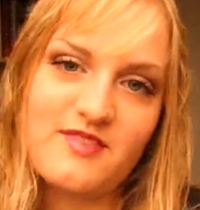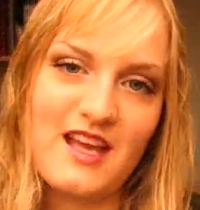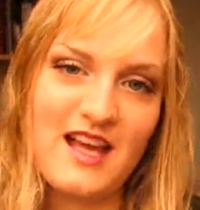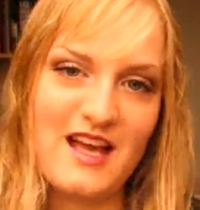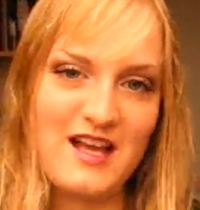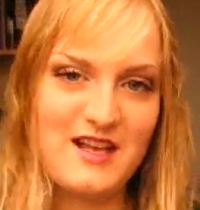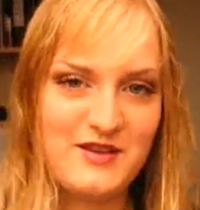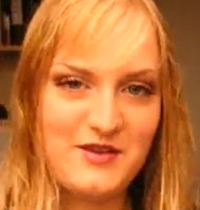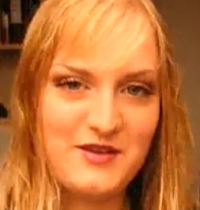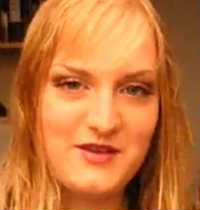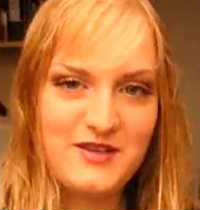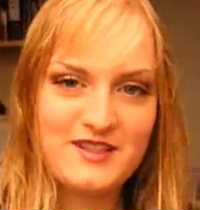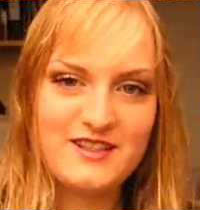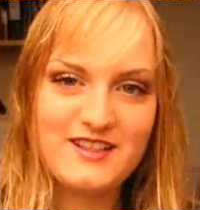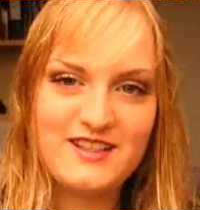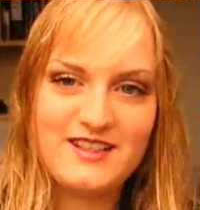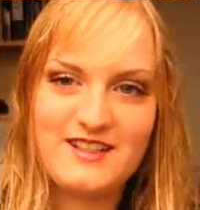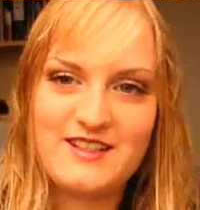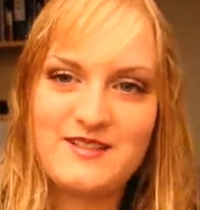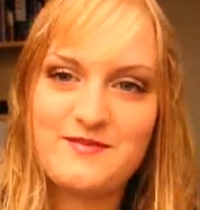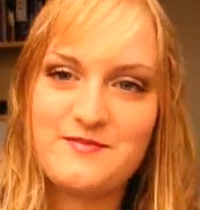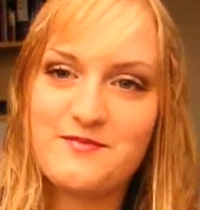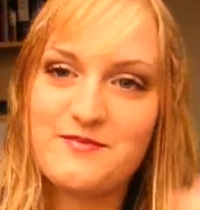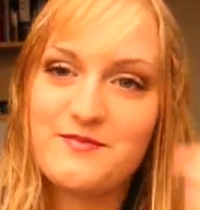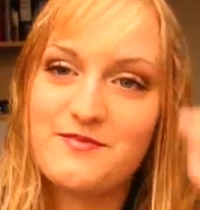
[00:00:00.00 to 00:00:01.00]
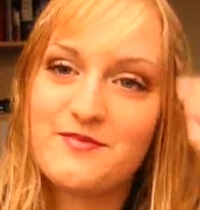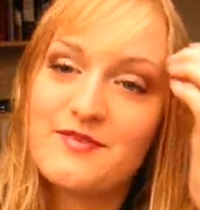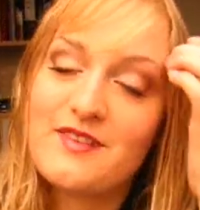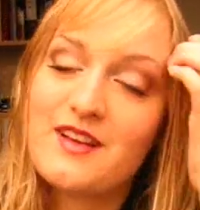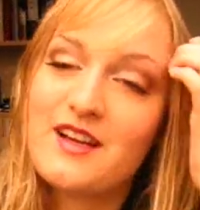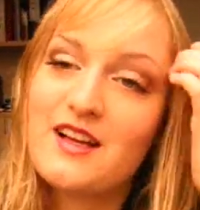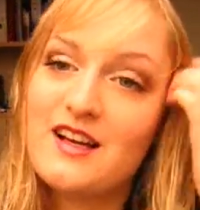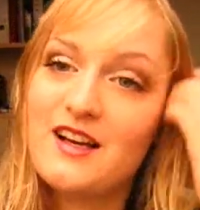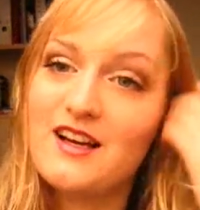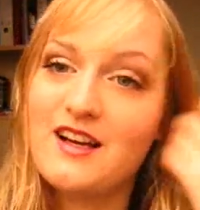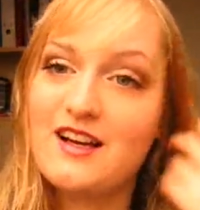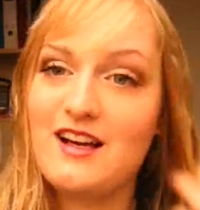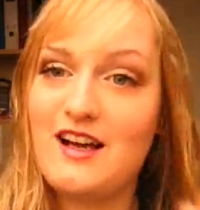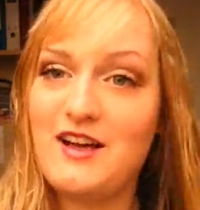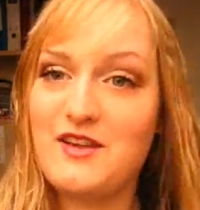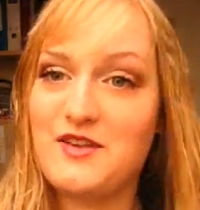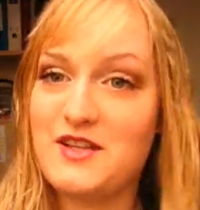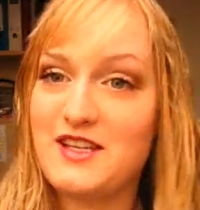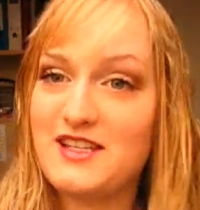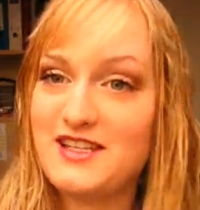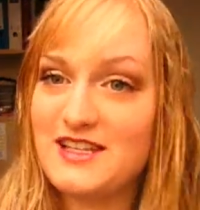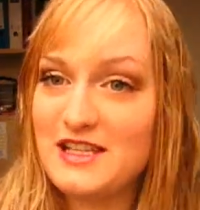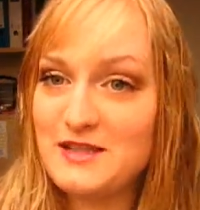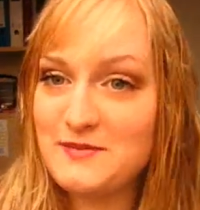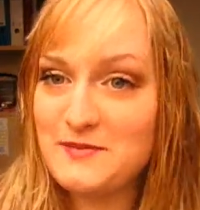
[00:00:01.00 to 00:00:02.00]
Hallöchen, ihr Lieben. Also
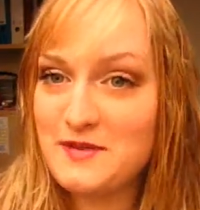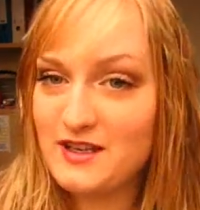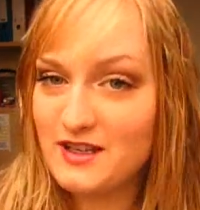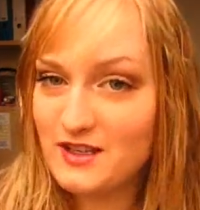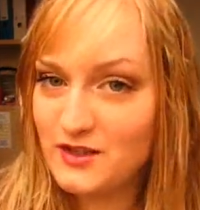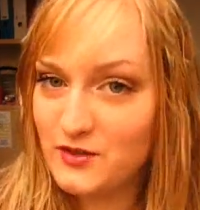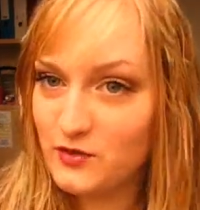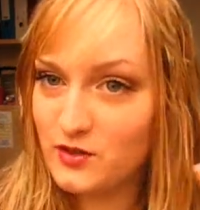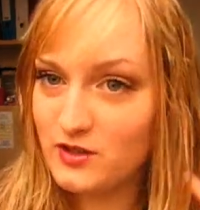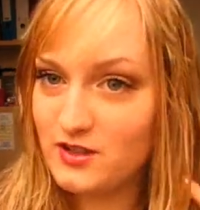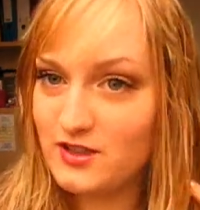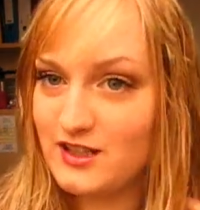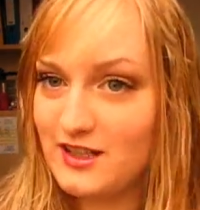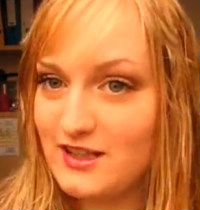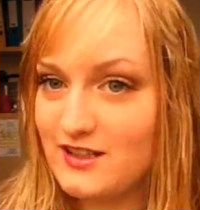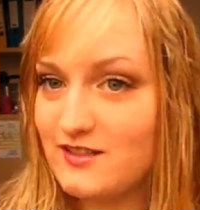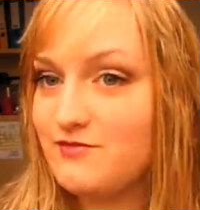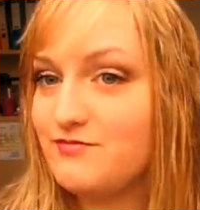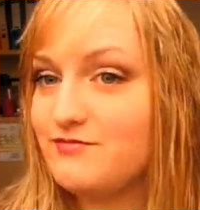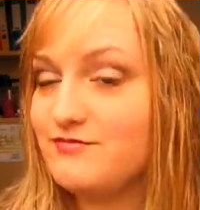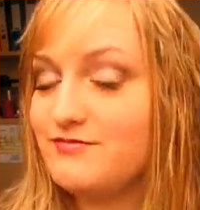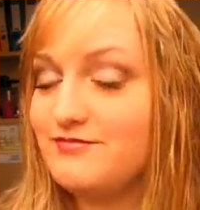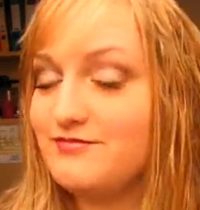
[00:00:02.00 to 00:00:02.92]
jetzt erstmal nicht wundern.